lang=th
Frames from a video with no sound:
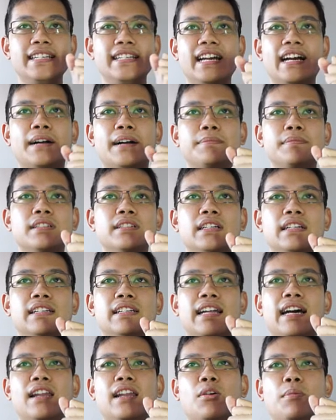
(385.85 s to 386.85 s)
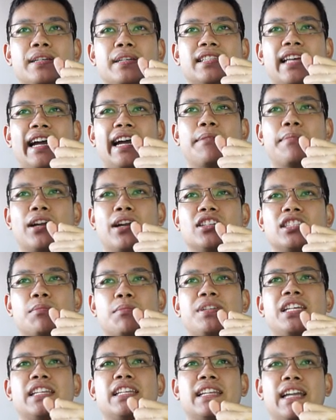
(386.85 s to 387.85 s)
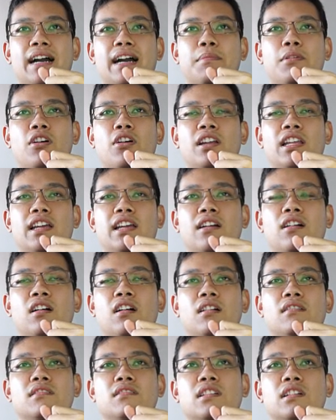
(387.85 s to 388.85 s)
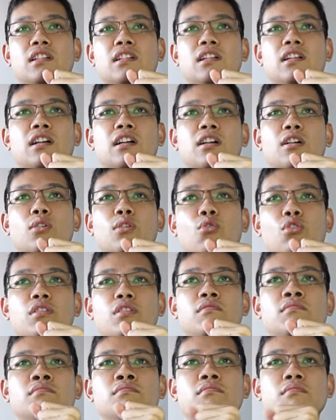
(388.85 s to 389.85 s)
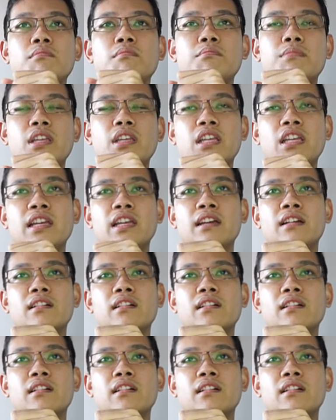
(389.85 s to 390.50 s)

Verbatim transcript: เนี่ยครับ ถ้าเราไปใส่มันก็จะผิดนะครับข้อนี้ก็ คุณมี